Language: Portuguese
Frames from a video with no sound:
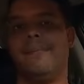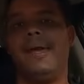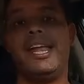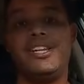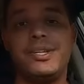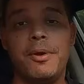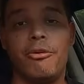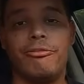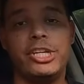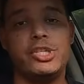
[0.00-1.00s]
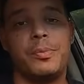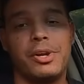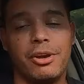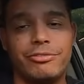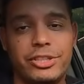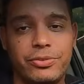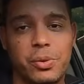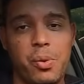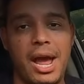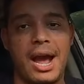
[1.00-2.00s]
Perdi meu vídeo porque o vídeo
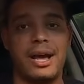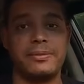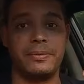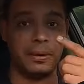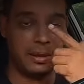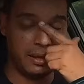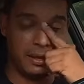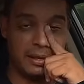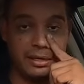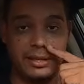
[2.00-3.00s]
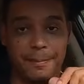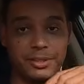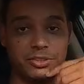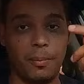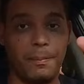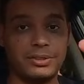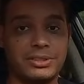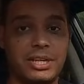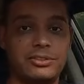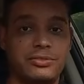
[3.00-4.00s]
ficou errado, depois que eu
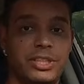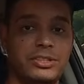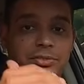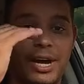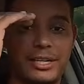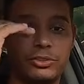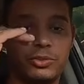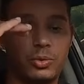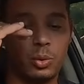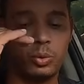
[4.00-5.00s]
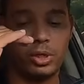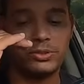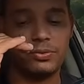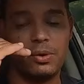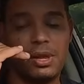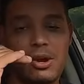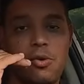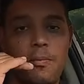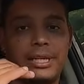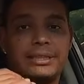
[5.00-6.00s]
postei os vídeos, vários instrutores foram lá
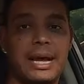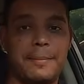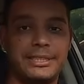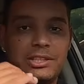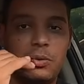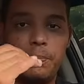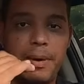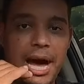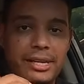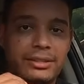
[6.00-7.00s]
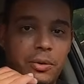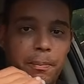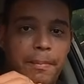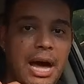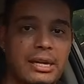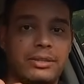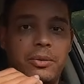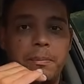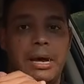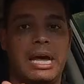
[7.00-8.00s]
comentar, mas tem um pare, tem um pare,
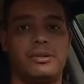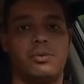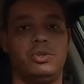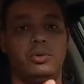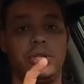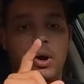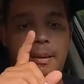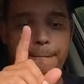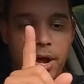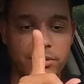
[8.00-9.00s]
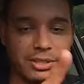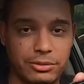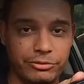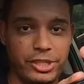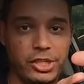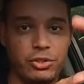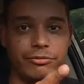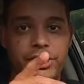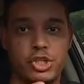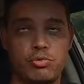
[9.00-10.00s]
tem um pare. Quando eu dei uma pausa no vídeo, eu
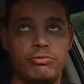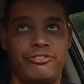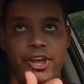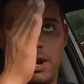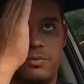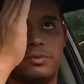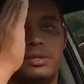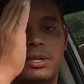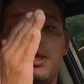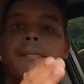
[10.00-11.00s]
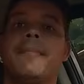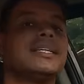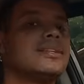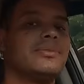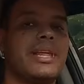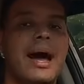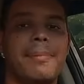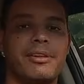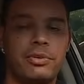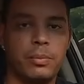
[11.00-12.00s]
vi que tinha um ferro, mas não dá
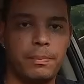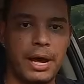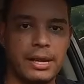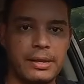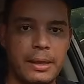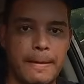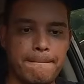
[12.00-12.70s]
para ver o pare.